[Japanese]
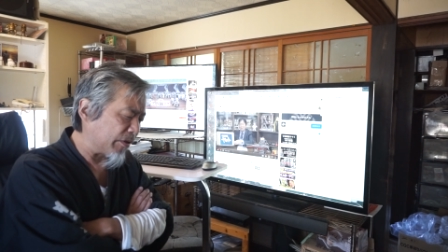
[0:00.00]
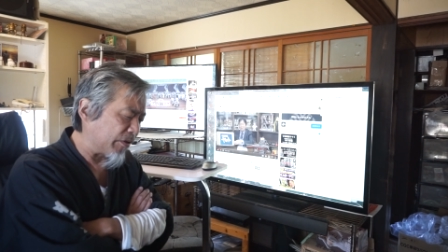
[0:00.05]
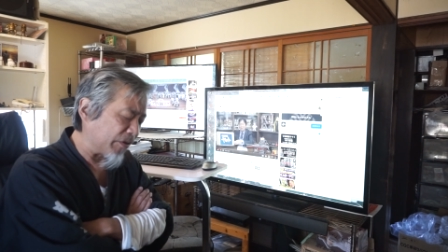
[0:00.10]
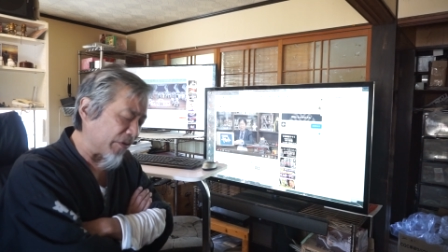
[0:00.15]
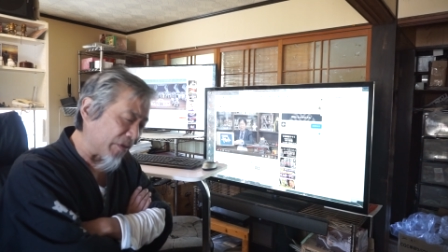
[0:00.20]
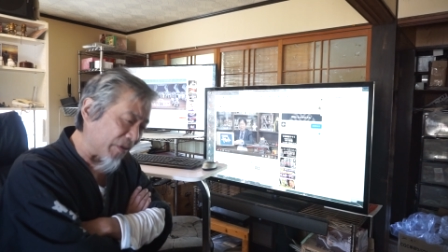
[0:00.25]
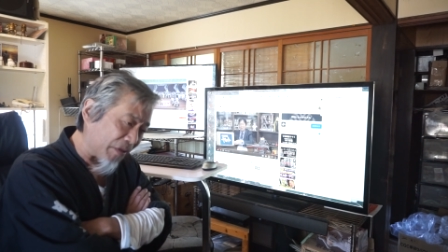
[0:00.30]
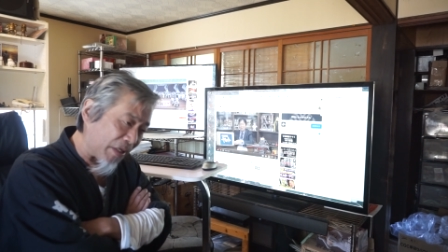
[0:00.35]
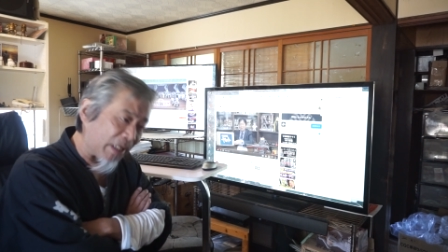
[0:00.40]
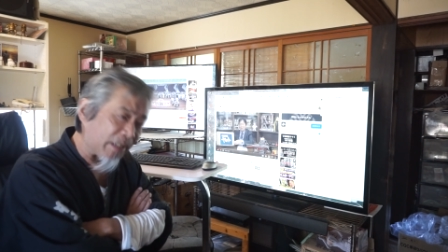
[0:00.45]
あ、
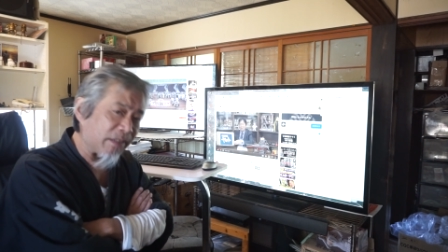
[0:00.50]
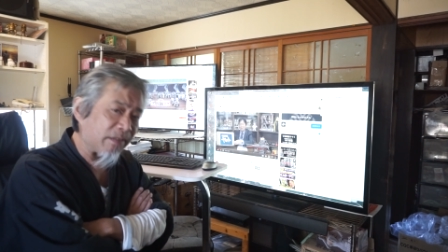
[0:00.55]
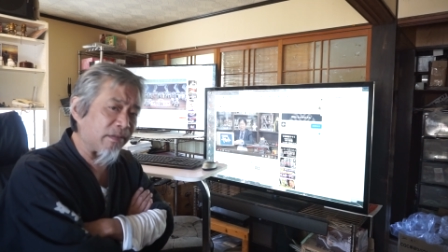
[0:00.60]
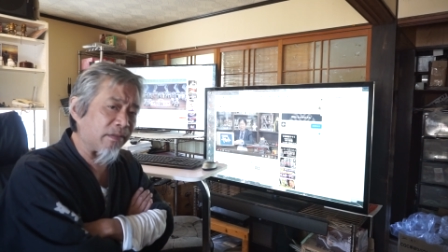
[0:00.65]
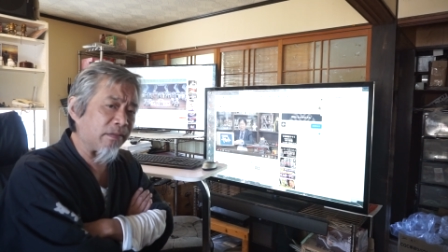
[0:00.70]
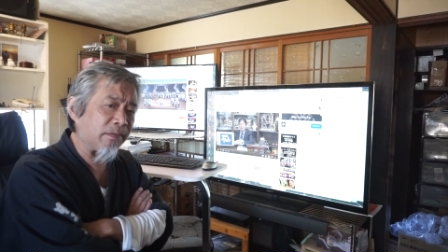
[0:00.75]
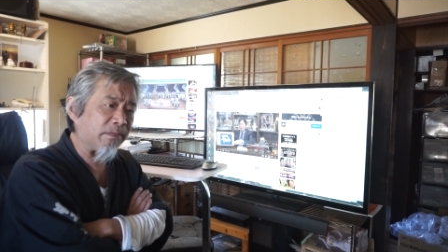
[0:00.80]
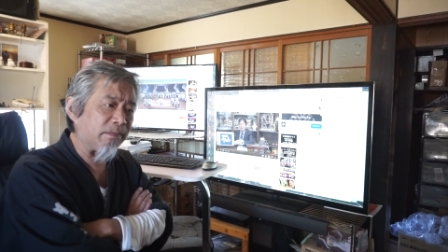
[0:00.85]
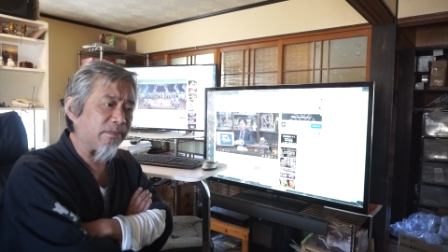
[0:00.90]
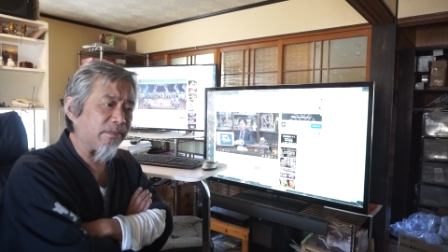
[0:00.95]
おそら
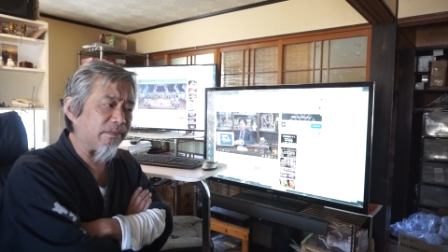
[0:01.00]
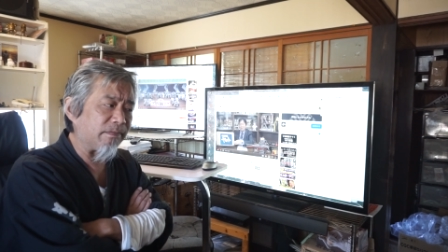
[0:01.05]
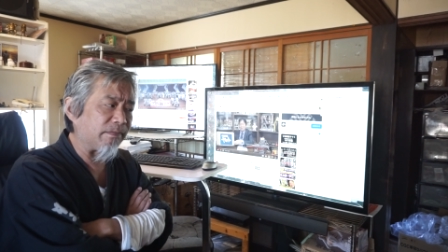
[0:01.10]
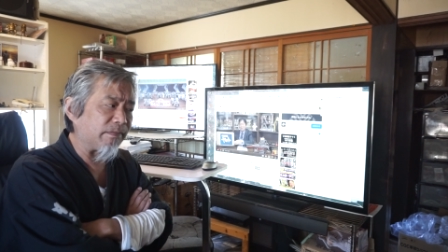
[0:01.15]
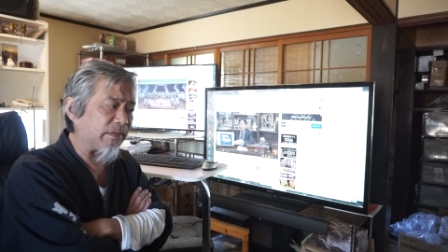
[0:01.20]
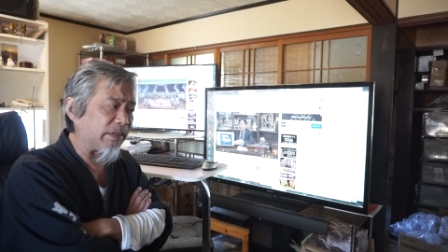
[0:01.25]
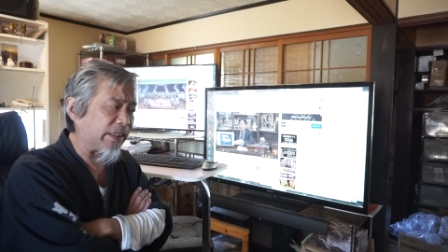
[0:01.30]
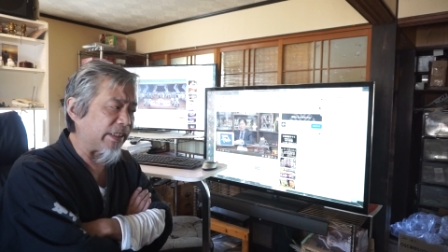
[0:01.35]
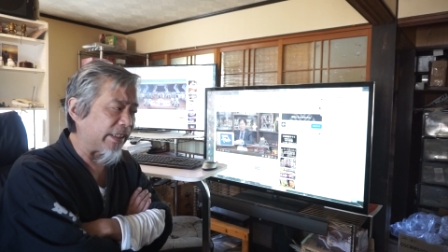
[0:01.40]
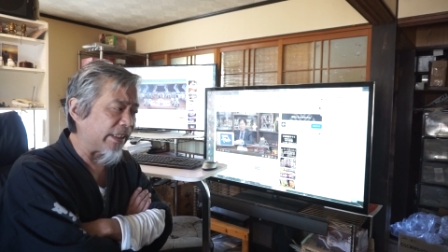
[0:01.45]
く
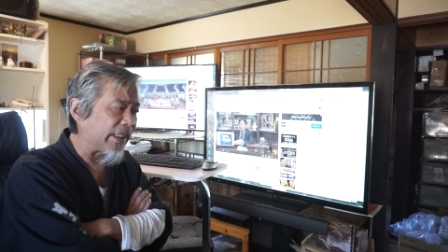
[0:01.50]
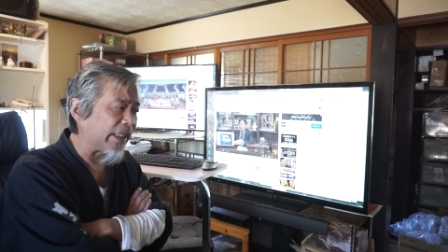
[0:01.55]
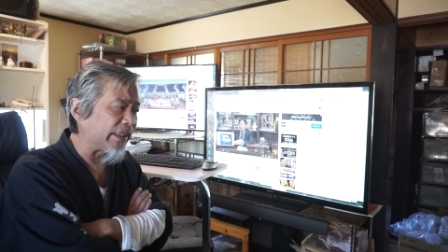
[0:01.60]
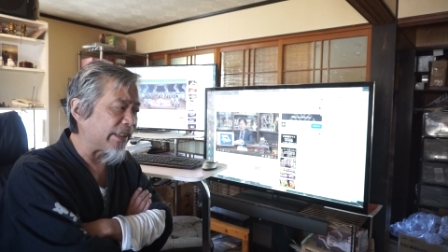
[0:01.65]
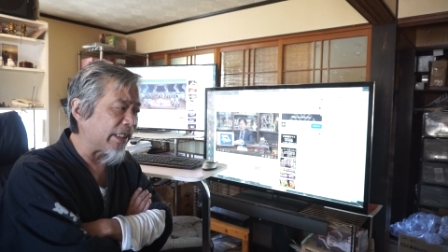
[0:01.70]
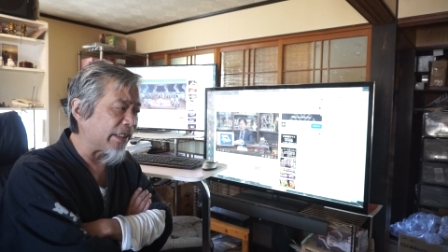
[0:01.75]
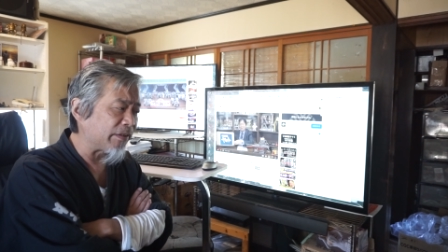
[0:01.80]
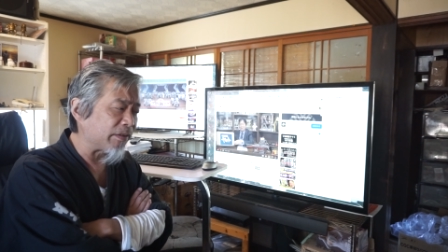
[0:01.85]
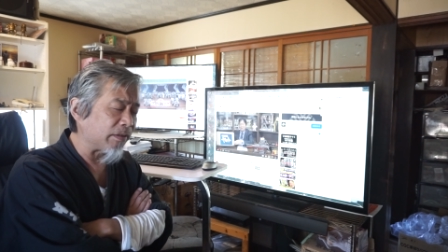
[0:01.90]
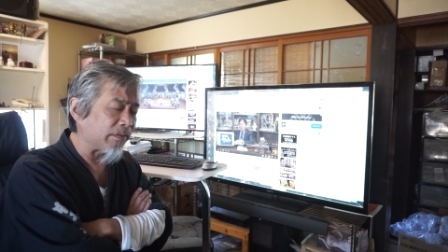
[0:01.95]
被害
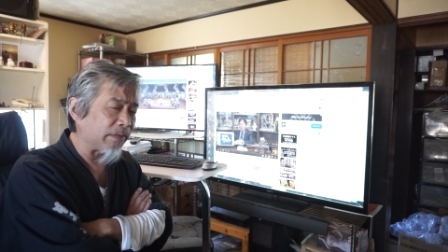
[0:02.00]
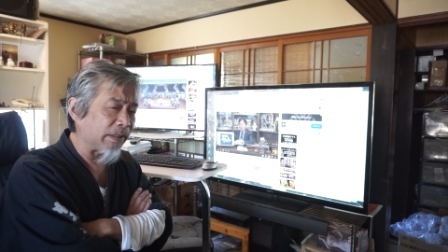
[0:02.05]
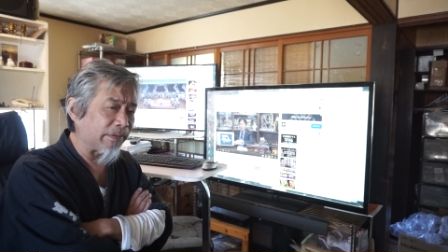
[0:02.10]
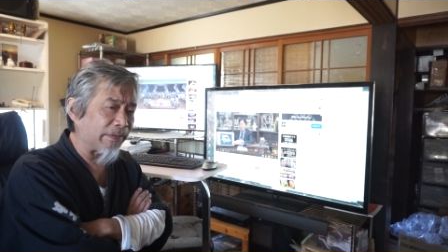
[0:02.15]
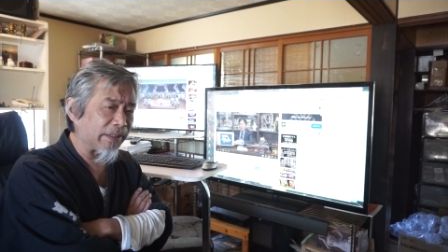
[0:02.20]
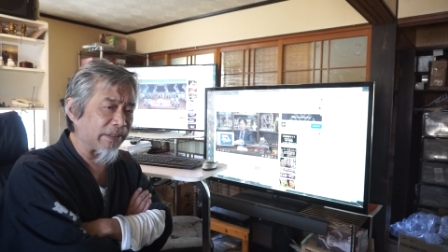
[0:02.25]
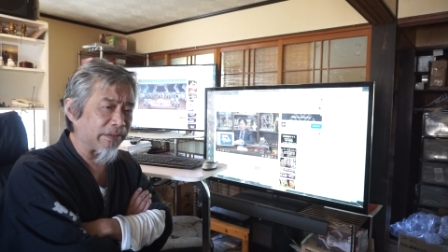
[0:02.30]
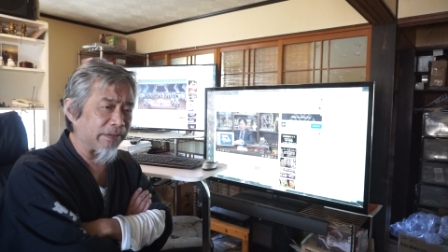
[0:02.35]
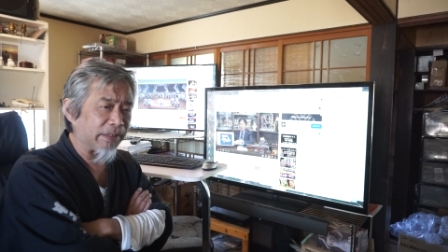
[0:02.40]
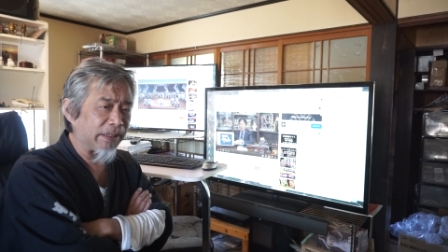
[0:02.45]
出ると思い
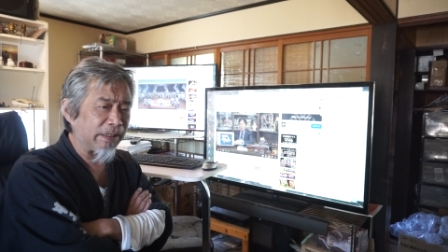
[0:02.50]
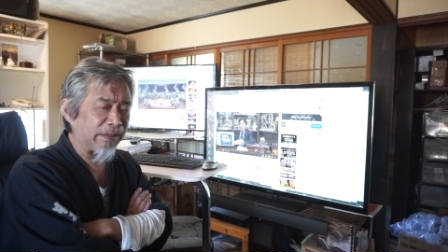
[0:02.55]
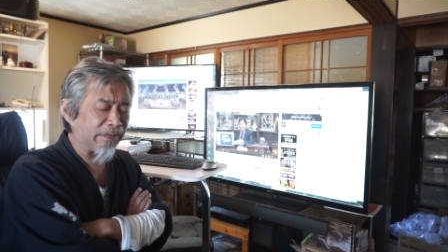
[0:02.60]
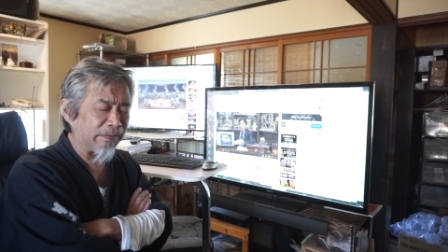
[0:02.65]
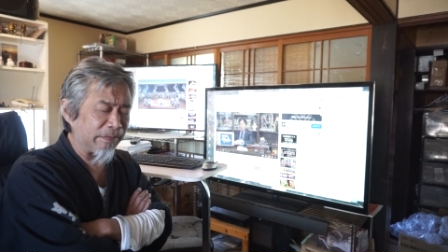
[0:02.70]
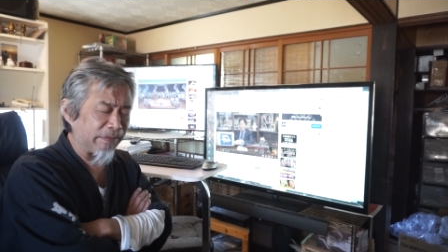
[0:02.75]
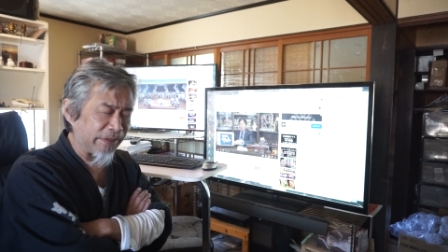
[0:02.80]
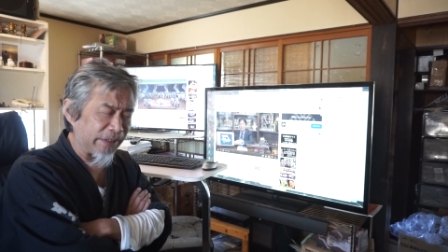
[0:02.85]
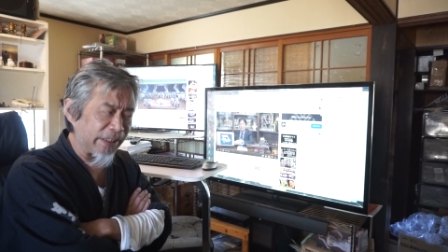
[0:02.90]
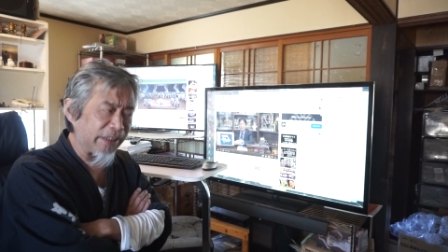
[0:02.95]
ますんで、
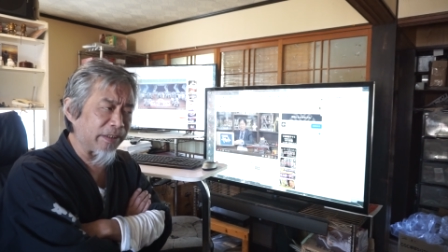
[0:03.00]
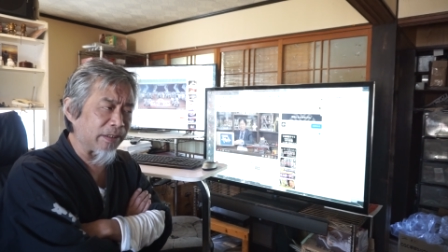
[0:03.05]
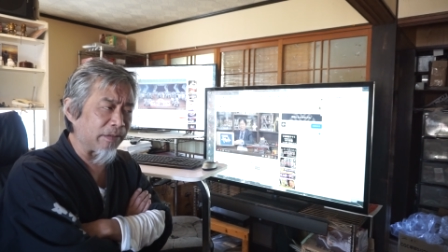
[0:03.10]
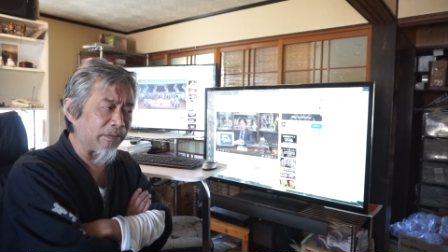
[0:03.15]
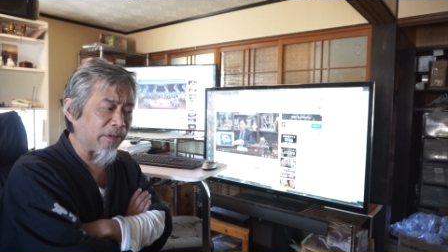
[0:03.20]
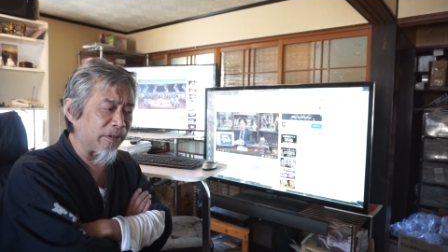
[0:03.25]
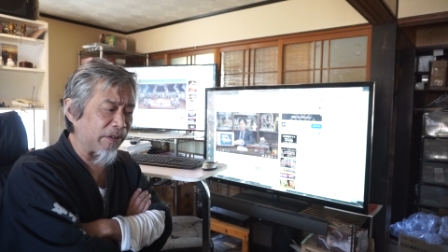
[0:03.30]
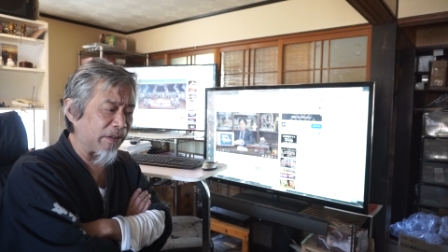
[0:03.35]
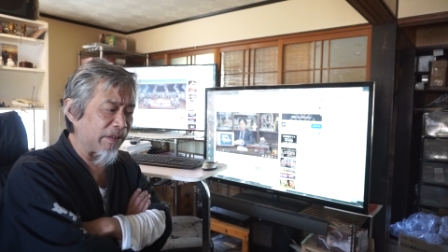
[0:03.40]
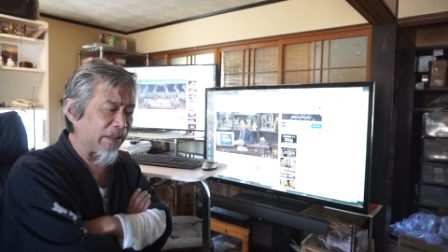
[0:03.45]
ぜひ
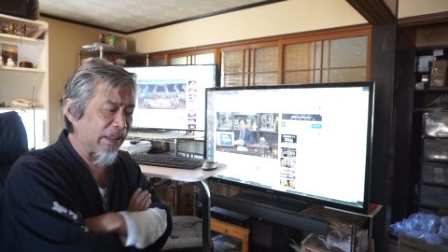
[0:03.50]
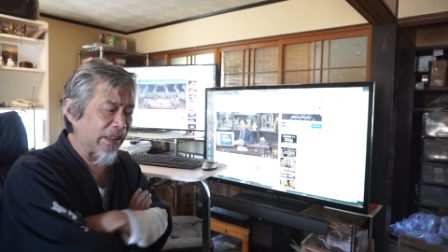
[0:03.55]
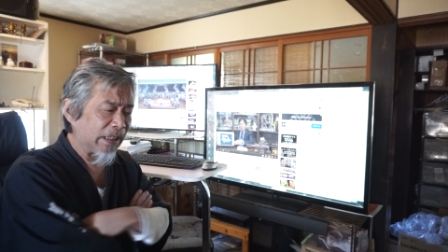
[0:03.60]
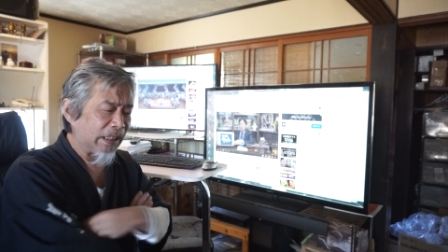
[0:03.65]
とも、